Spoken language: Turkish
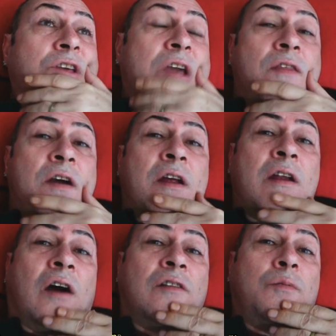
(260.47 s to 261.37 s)

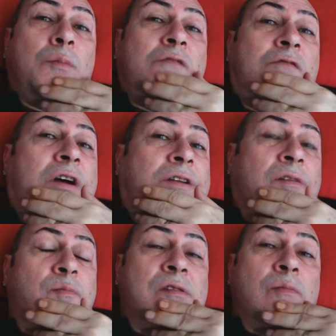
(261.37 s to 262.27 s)
general admin
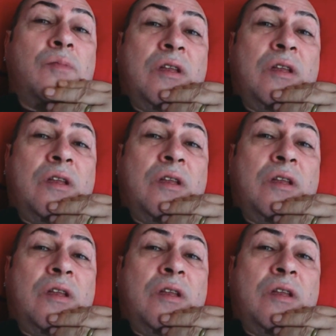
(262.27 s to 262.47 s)
vardı bizim